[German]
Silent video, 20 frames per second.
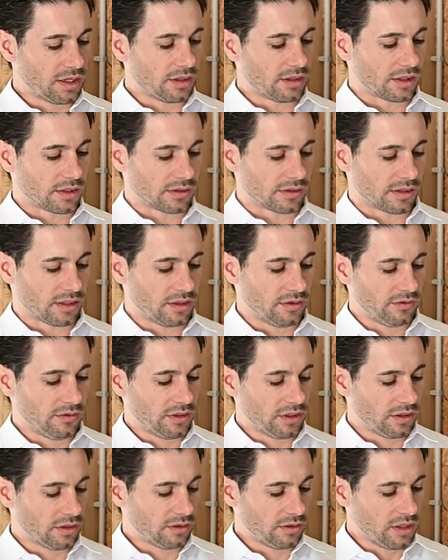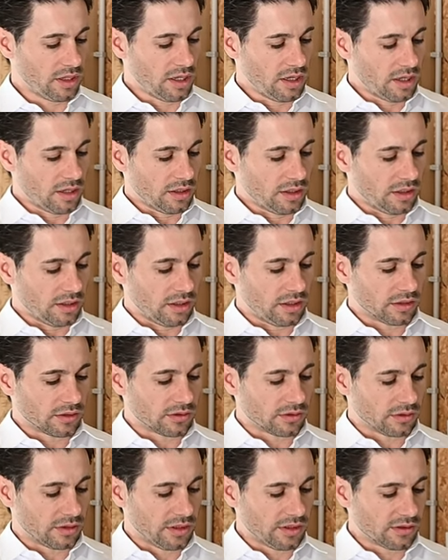dann sehen wir hier
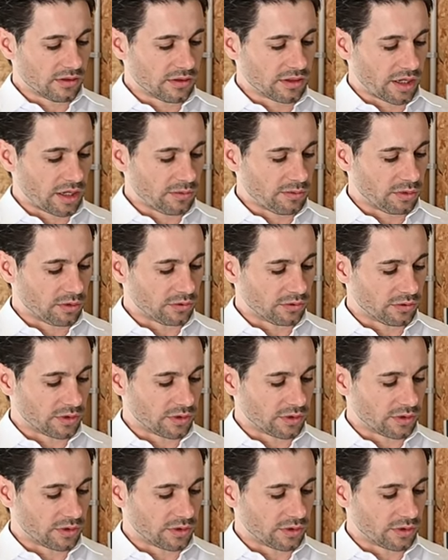zu diesem Zeitpunkt,